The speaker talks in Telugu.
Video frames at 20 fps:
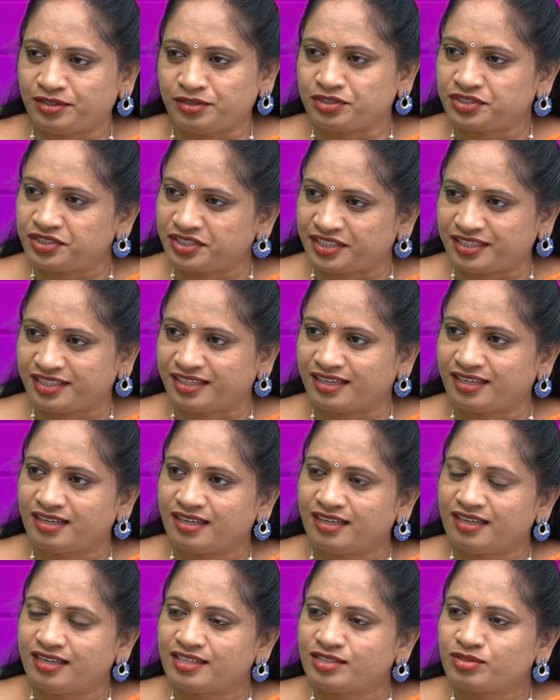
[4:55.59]
వచ్చింది
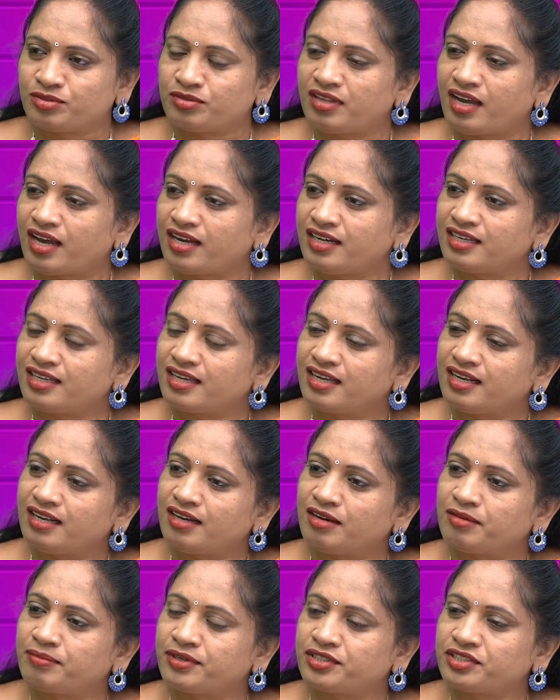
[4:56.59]
సో దానికి
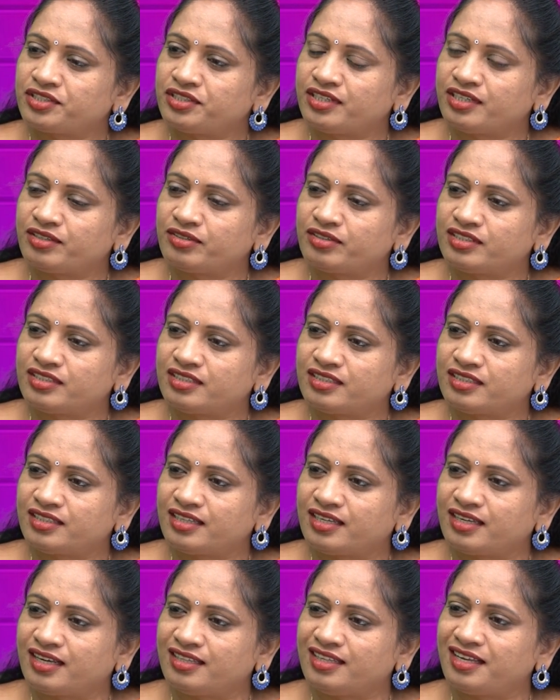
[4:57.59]
ఎలా ఆపర్చునిటీ
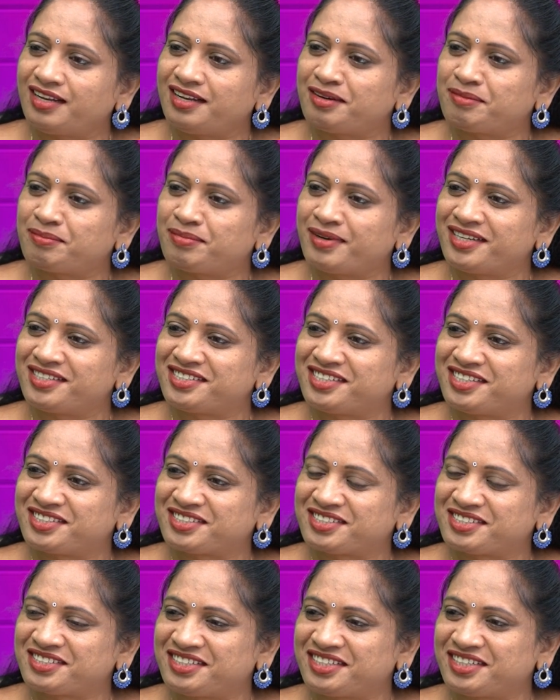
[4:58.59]
వచ్చింది అది ఎలా అప్లై చేసుకున్నారు